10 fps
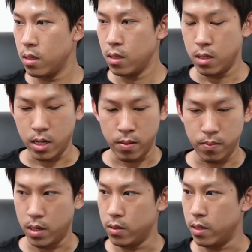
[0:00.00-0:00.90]
นะครับ
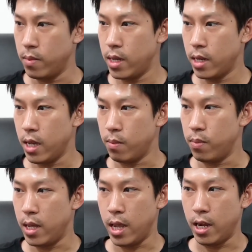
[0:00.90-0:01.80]
เราสามารถแอดเพ
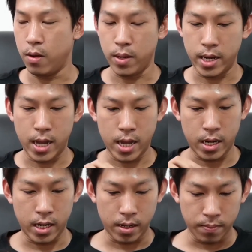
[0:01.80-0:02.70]
ลงเข้าไปได้
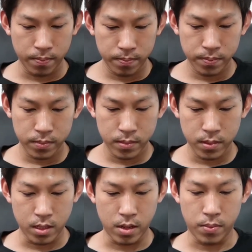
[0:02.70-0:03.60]
นะครับ
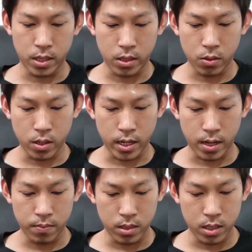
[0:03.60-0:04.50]
นี่เป็นต้นนะครับ
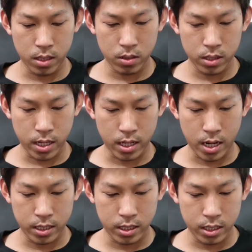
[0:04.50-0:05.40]
เราจะใส่
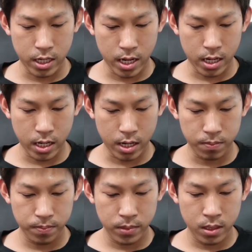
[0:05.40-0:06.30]
transition นะครับ
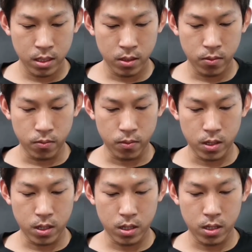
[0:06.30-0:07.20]

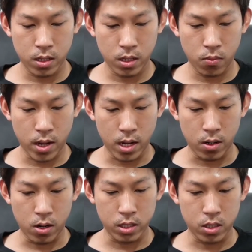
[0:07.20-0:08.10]
ระหว่างร
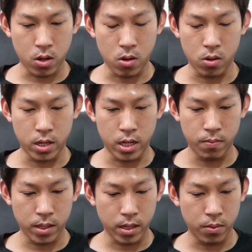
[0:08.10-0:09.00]
อยต่อของคลิป
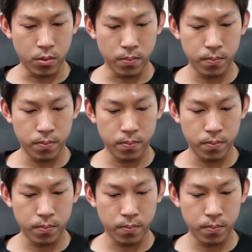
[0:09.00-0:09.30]
นะครับผม